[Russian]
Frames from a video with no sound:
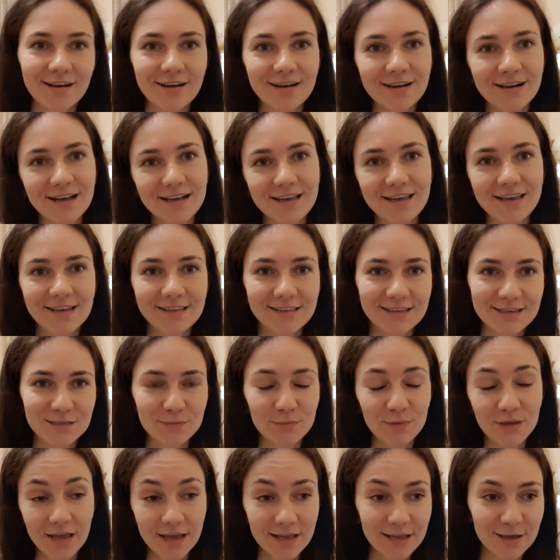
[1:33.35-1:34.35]
какие-то
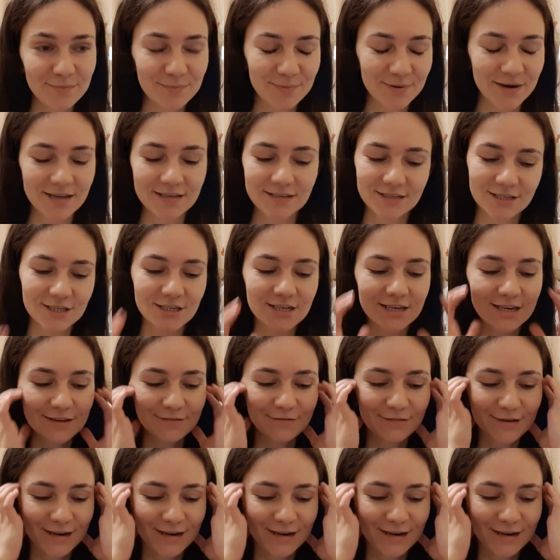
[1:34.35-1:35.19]
изменения произошли в